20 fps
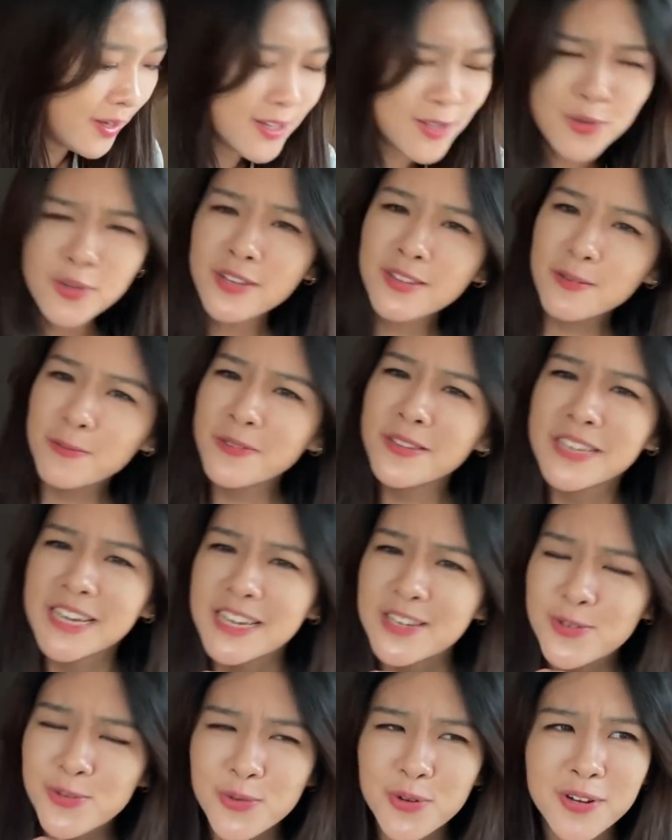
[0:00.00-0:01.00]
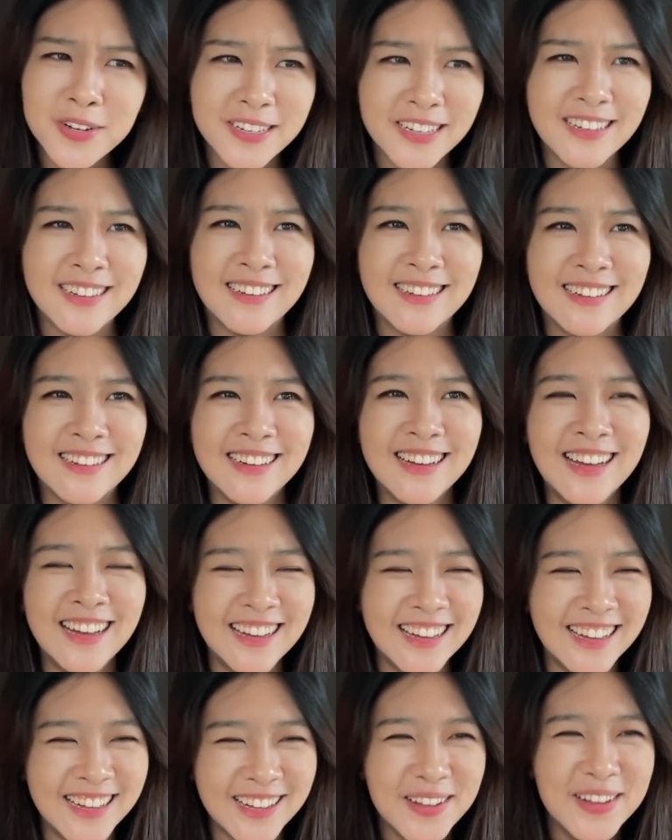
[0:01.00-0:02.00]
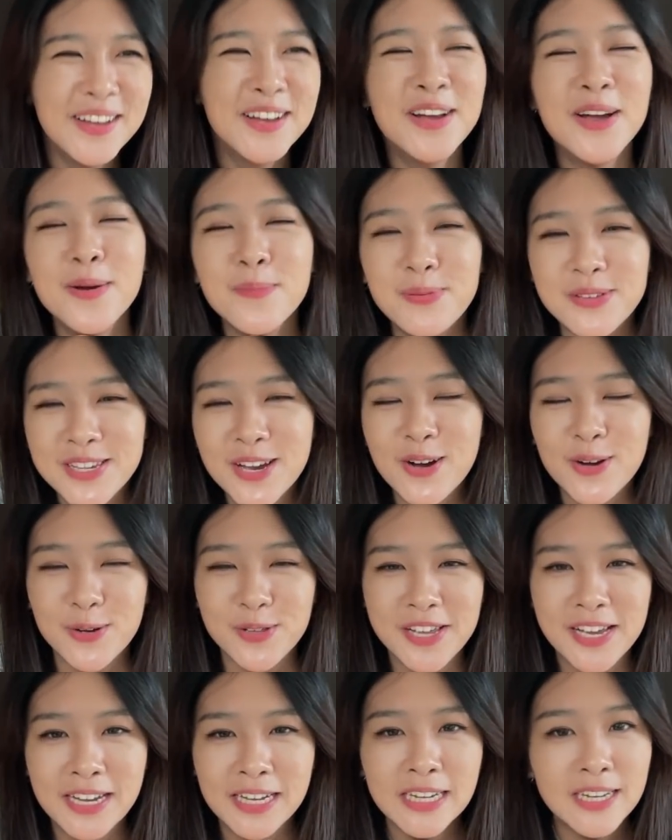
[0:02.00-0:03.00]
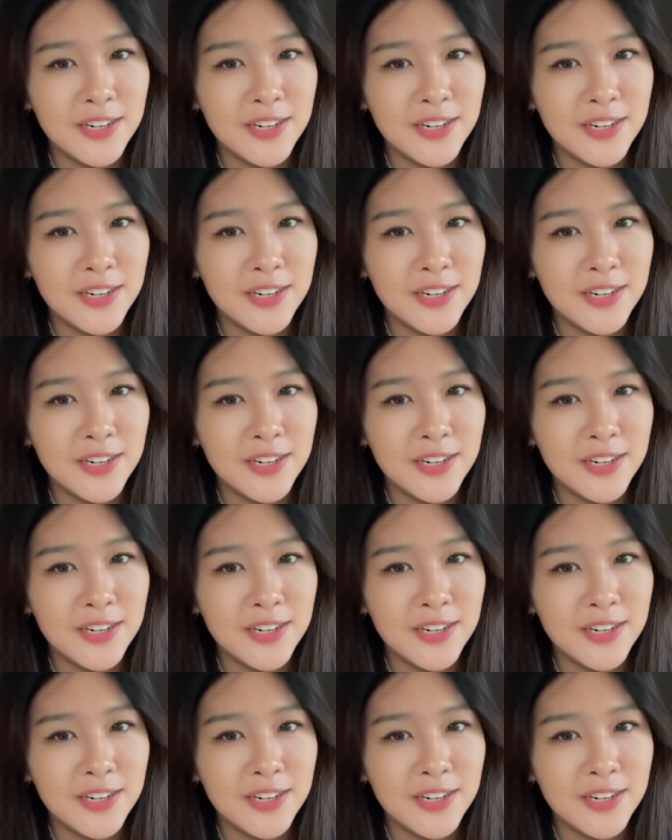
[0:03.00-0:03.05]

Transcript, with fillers: 所以是不是可以说比较有在